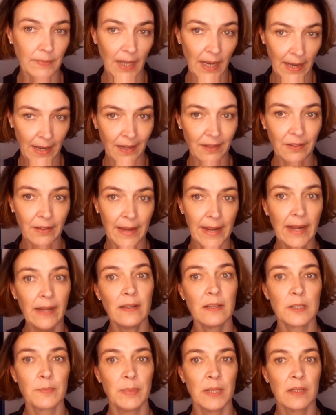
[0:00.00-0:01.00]
ein Teil
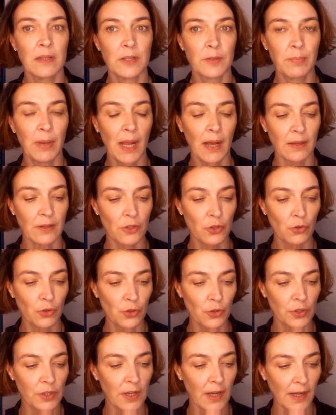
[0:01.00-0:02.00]
des Businessplans
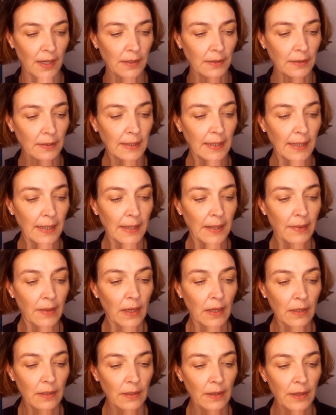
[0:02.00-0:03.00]
sozusagen.
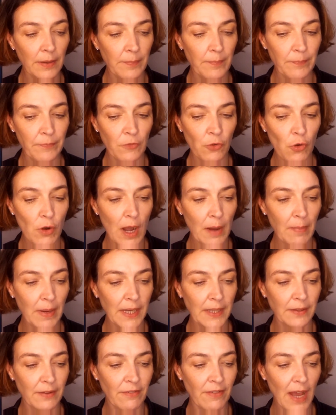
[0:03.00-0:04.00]
Ähm, wo kann
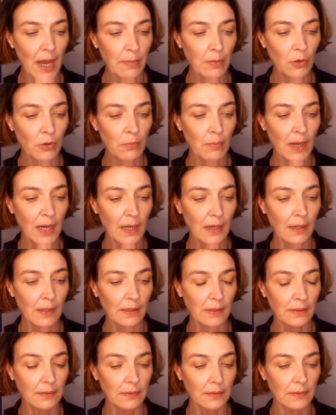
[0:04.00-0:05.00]
man Werbung
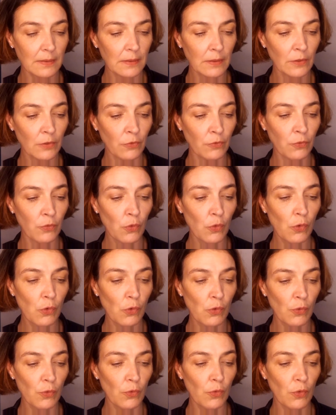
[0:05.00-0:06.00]
machen?
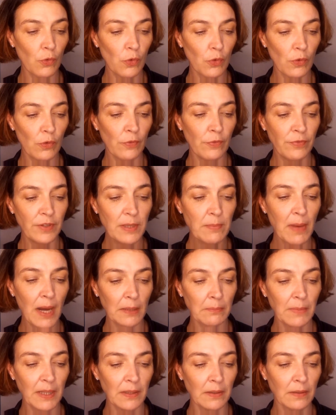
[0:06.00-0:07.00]
Wo, wie
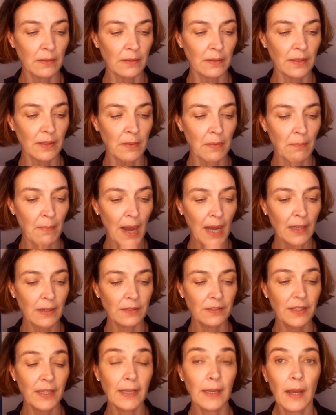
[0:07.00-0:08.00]
macht man äh,
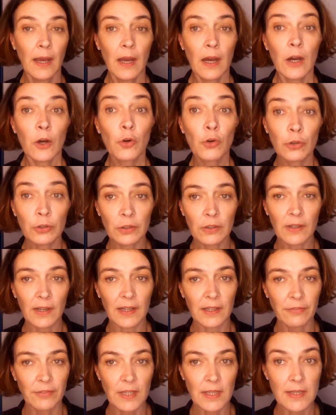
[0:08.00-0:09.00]
Marketing?
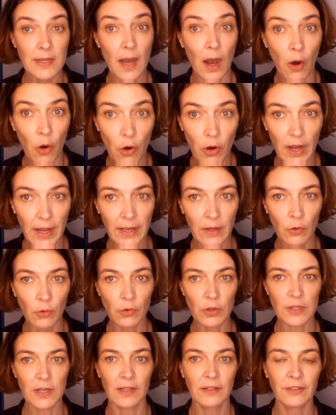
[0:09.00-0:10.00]
Kundenakquise auch ein
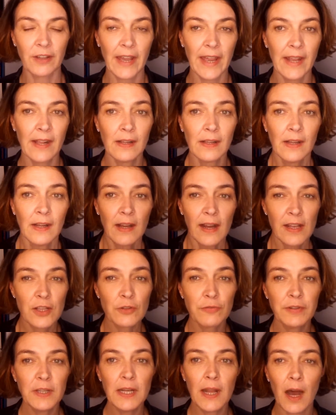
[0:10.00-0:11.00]
großer Teil.
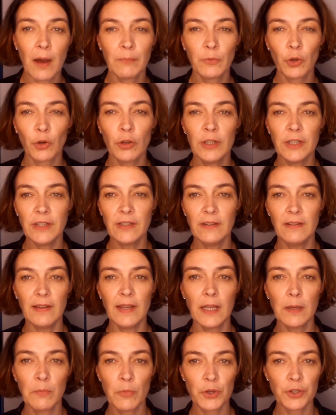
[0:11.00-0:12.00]
Also viele haben tolle
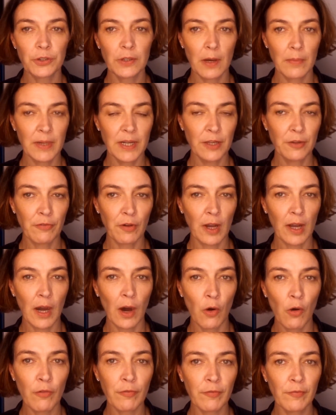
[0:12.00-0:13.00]
Ideen, möchten aber nicht
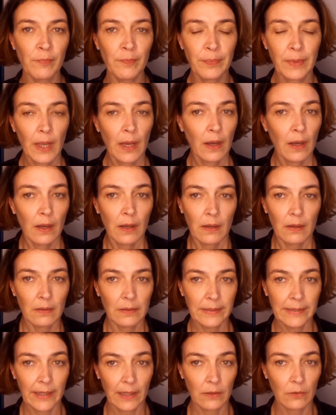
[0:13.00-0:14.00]
verkaufen.
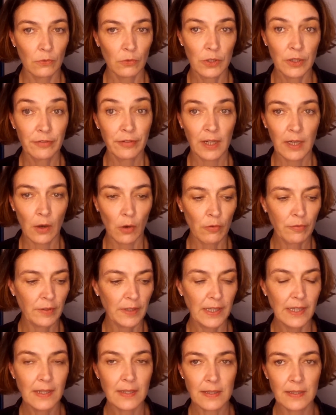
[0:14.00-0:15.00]
Ja, ohne Verkaufen
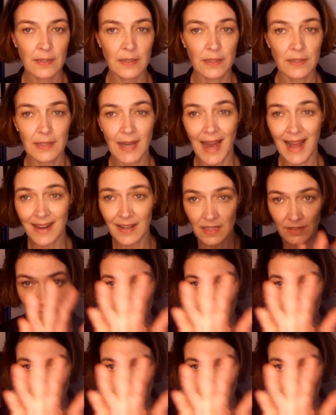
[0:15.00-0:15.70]
geht es nicht. Alles,